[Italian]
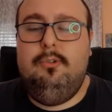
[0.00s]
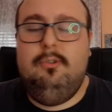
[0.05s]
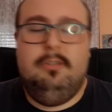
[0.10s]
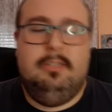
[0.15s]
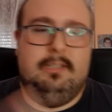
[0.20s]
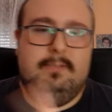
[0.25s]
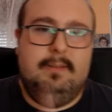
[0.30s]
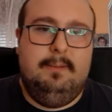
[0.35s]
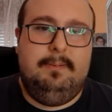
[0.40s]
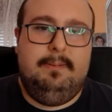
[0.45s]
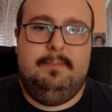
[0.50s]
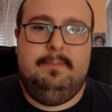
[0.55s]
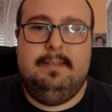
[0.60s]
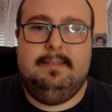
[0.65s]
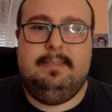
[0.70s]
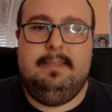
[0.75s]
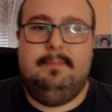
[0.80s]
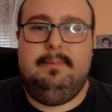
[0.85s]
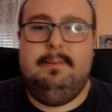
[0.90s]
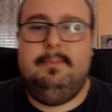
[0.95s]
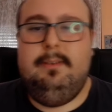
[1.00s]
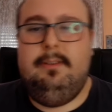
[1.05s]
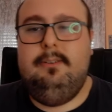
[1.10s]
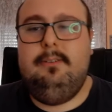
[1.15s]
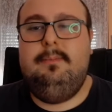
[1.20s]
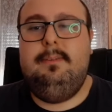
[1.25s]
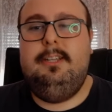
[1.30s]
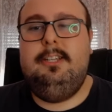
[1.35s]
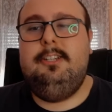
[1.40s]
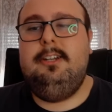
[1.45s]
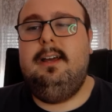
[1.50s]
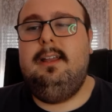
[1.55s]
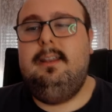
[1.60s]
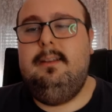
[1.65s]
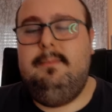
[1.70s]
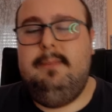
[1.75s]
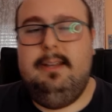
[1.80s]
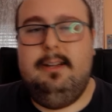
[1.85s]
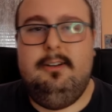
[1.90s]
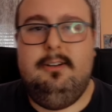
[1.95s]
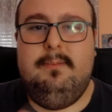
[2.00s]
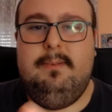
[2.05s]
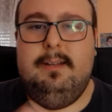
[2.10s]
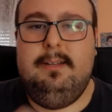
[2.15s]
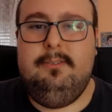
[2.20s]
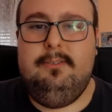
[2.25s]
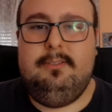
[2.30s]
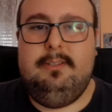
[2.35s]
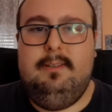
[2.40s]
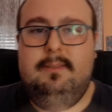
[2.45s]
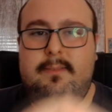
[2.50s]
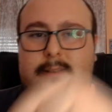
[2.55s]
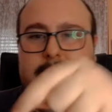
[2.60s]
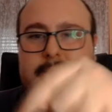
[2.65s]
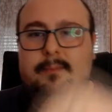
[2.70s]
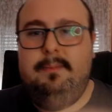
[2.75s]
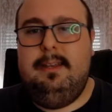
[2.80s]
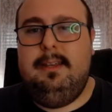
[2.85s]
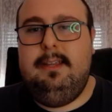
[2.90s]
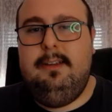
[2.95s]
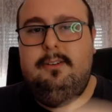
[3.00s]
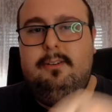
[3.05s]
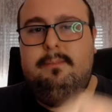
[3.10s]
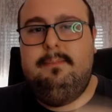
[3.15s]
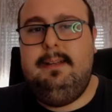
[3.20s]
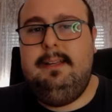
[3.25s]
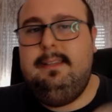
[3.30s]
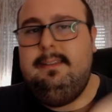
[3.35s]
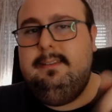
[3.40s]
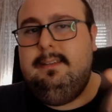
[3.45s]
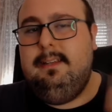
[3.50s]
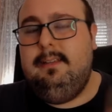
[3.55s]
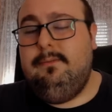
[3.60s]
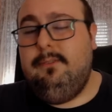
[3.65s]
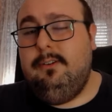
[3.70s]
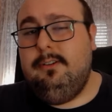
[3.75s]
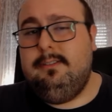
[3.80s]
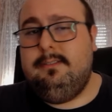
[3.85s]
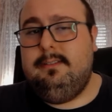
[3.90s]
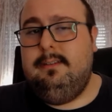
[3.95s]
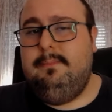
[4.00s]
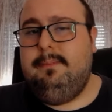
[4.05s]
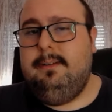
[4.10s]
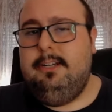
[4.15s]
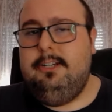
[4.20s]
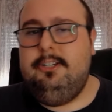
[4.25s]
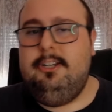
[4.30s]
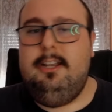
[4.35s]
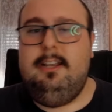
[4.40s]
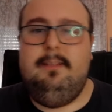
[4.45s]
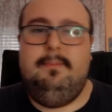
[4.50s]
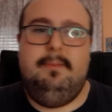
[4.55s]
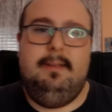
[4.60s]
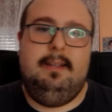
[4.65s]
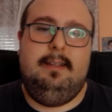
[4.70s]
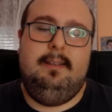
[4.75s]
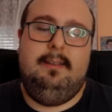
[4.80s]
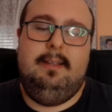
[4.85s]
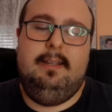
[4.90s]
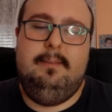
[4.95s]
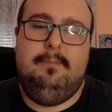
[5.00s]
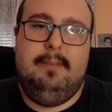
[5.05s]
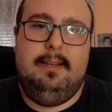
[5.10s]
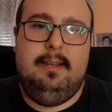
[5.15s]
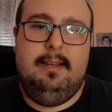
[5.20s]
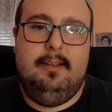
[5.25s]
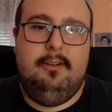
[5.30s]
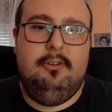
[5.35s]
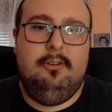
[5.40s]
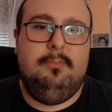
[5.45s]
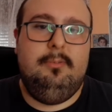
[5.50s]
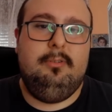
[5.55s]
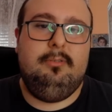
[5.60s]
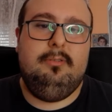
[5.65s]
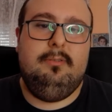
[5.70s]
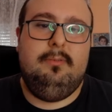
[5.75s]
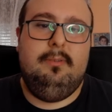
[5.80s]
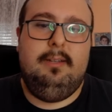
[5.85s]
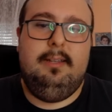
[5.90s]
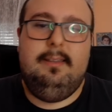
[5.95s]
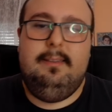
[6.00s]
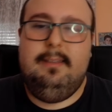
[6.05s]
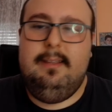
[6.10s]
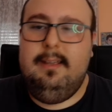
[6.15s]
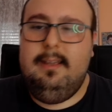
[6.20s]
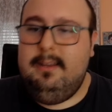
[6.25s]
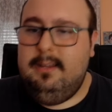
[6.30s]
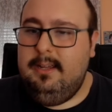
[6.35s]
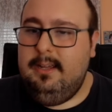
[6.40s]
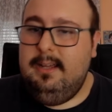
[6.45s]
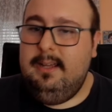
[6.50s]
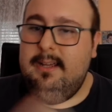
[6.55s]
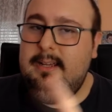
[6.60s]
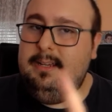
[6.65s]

Ultima premessa prima di cominciare, mi raccomando scrivetemi nei commenti le vostre pagelle perché me le leggo molto volentieri.